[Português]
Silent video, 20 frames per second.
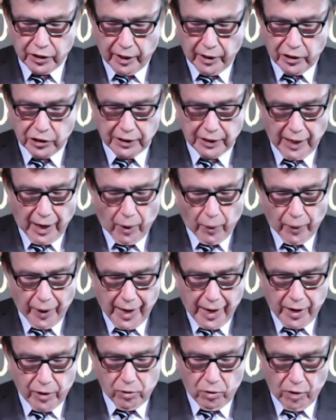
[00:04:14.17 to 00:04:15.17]

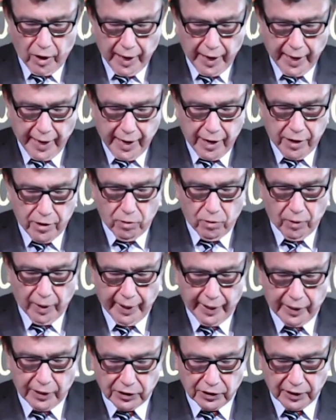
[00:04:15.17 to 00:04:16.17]
restaurar o reino
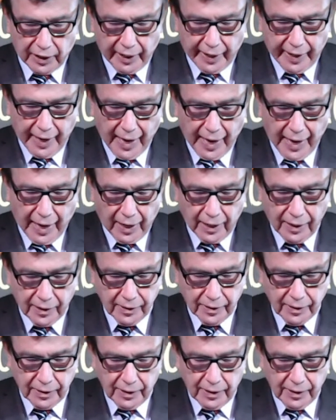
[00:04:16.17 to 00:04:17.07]
a Israel?